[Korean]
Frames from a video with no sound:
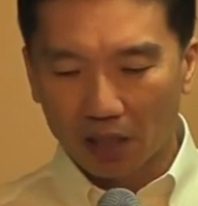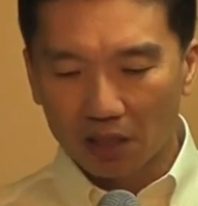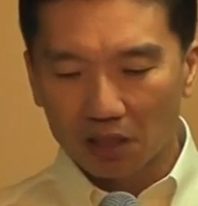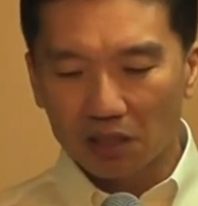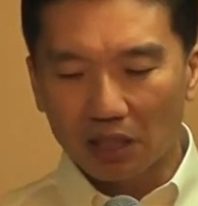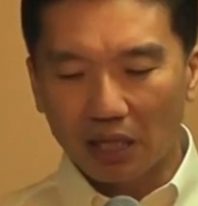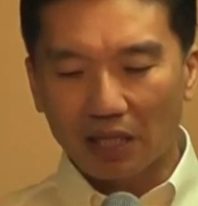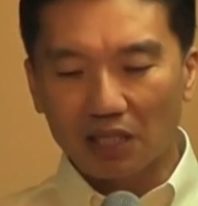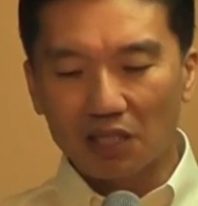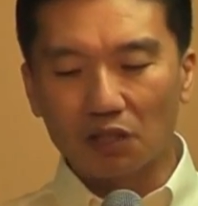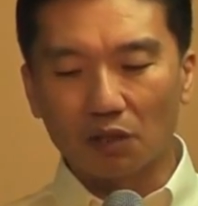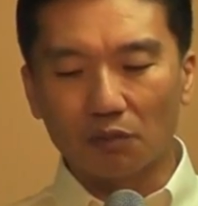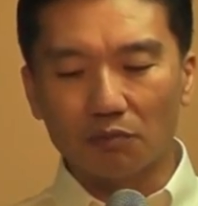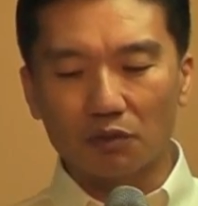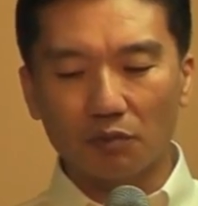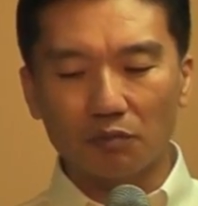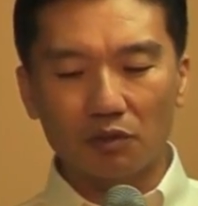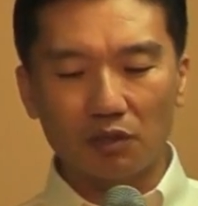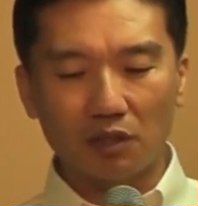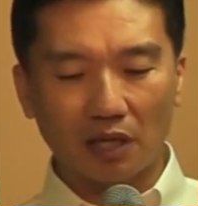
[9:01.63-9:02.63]
시간이
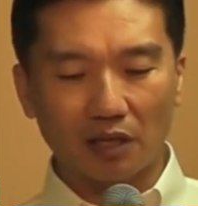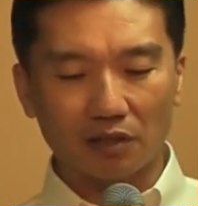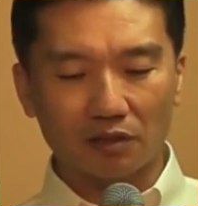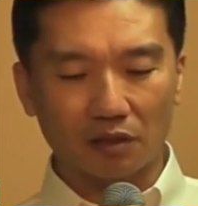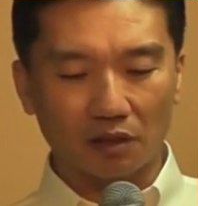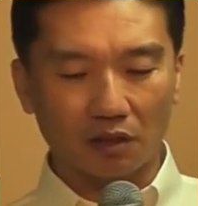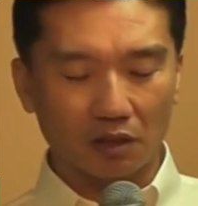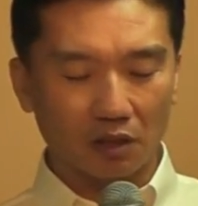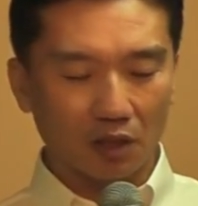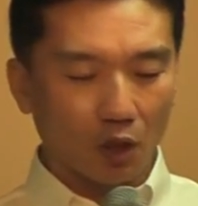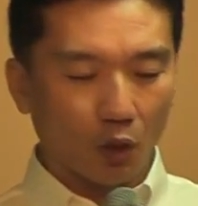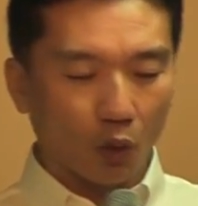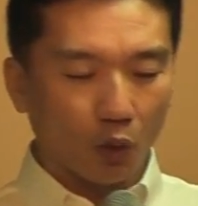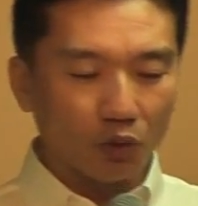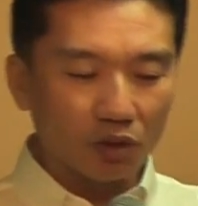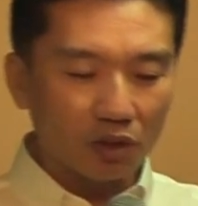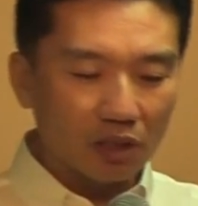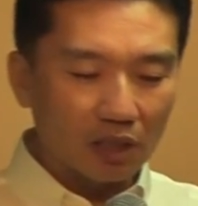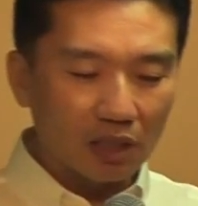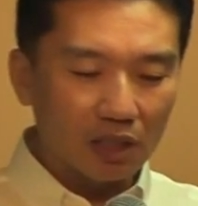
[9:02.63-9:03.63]
점점 지나서
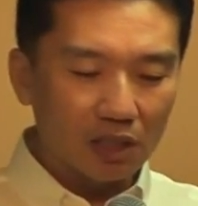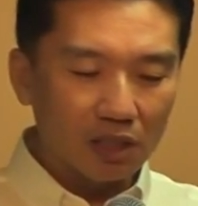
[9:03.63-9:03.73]
오늘 이